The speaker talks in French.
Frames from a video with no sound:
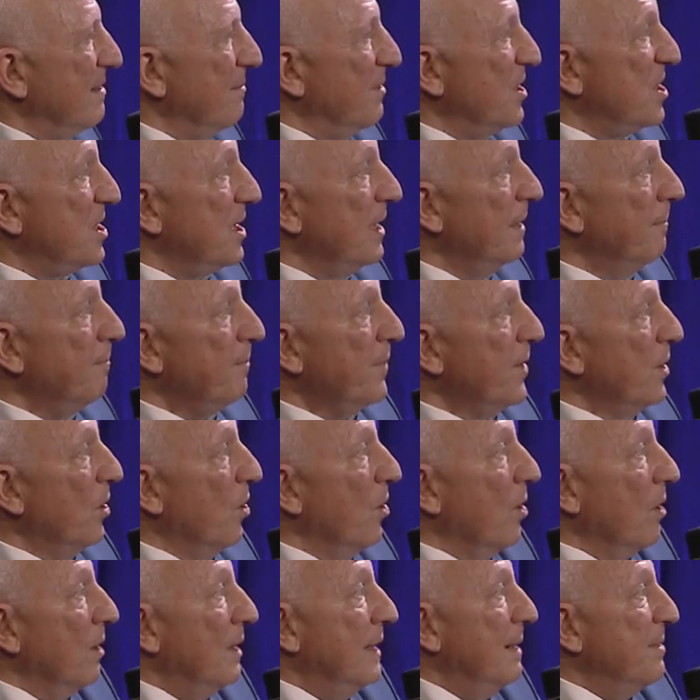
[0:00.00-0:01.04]
des machines.
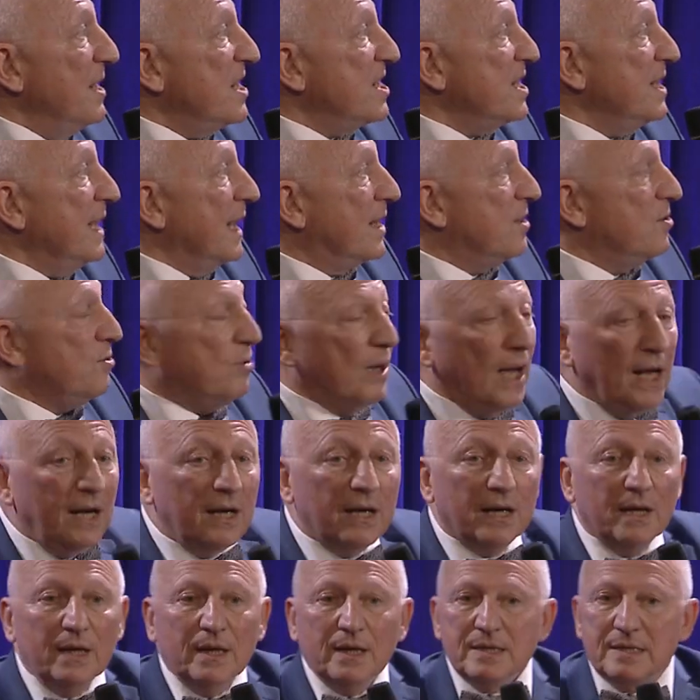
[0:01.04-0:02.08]
Or, les machines
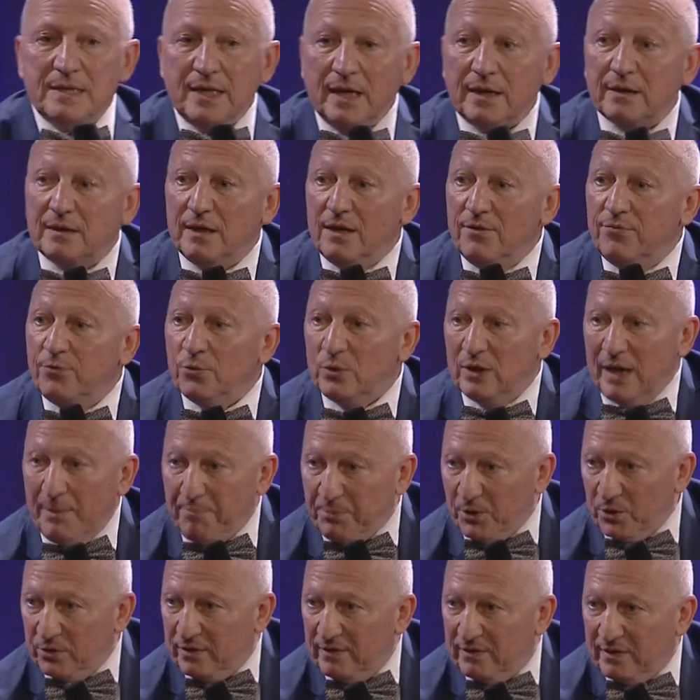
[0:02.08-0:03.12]
actuelles, certes, elles font de
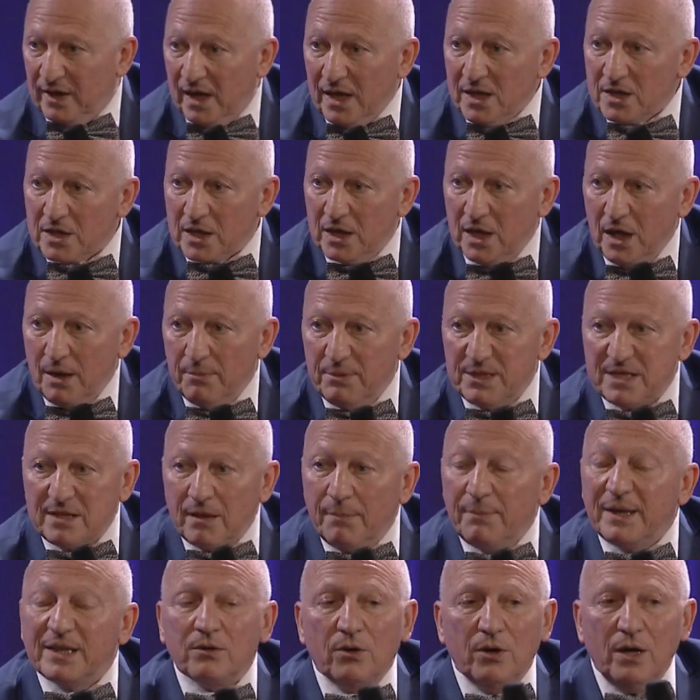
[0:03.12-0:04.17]
l'apprentissage, mais c'est
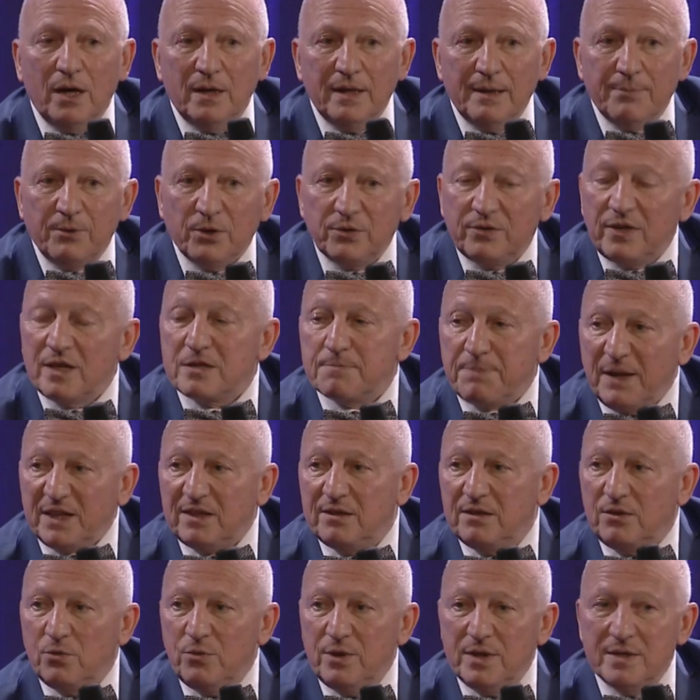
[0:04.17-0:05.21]
un, apprentissage
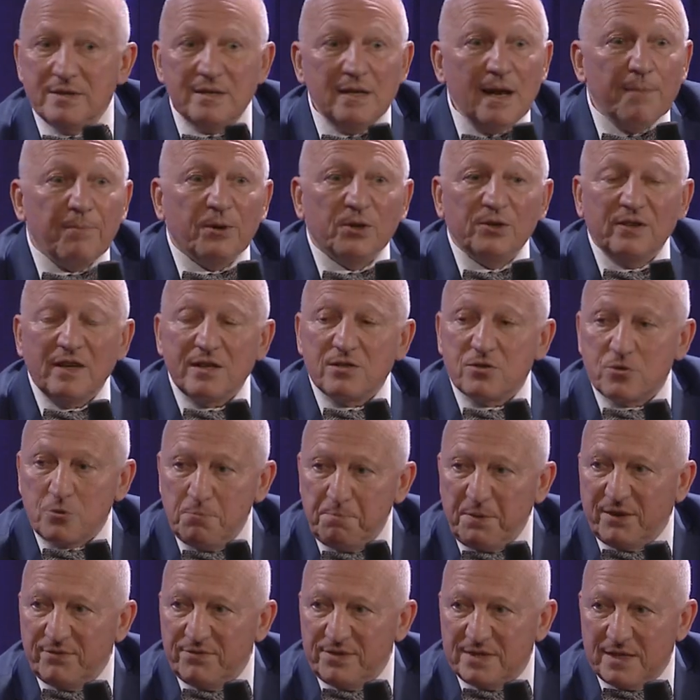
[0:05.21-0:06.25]
particulier, c'est l'apprentissage
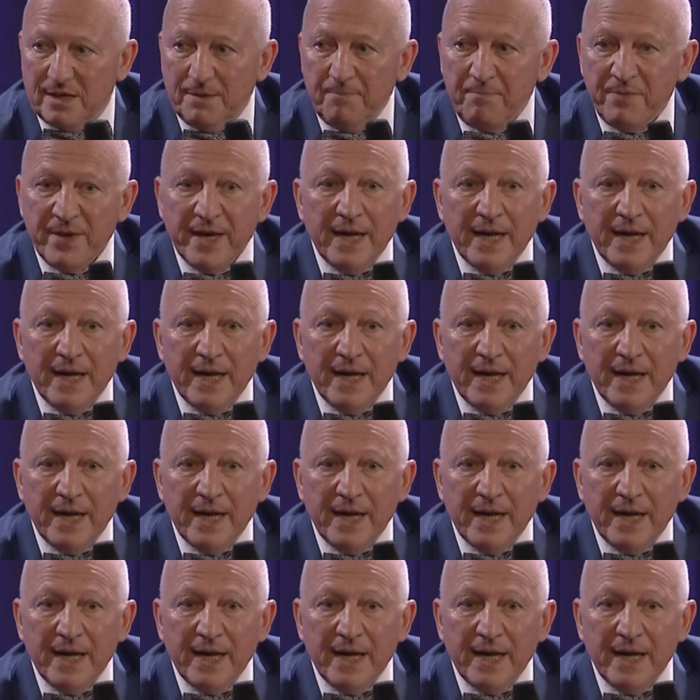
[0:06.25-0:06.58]
supervisé.